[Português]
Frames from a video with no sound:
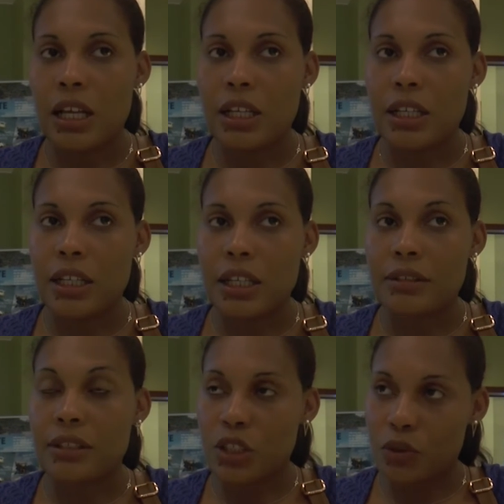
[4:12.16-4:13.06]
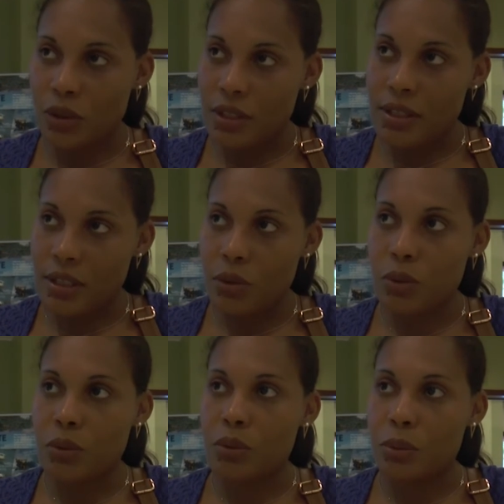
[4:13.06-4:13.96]
eh, em
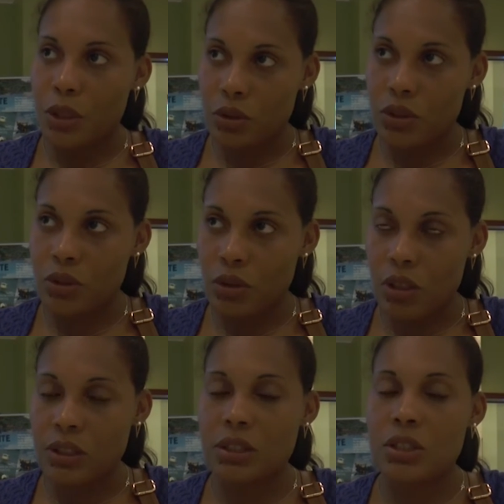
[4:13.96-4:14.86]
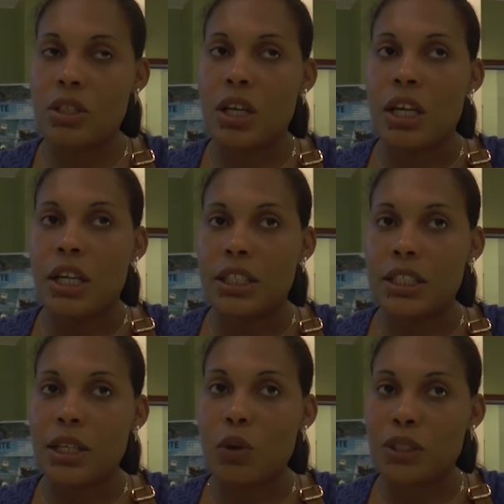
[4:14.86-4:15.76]
3,5 milhões de dólares
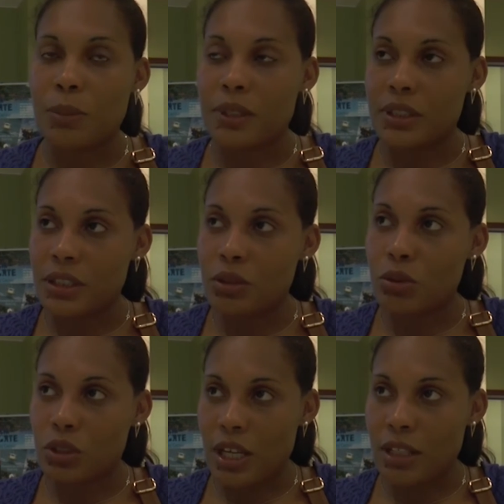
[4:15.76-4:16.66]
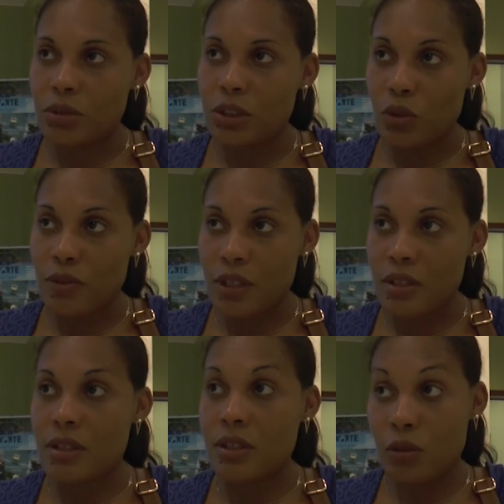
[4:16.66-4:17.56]
e a contrapartida do Estado em
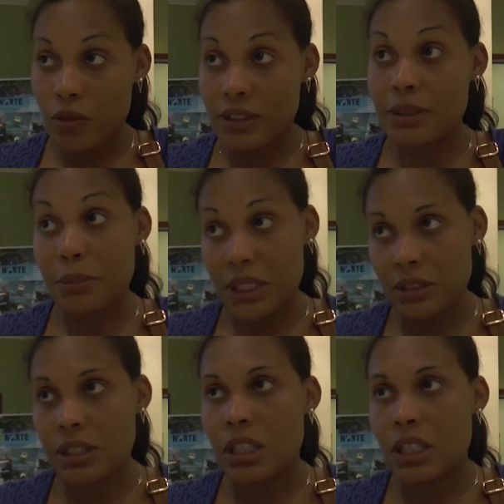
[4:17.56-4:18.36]
990 mil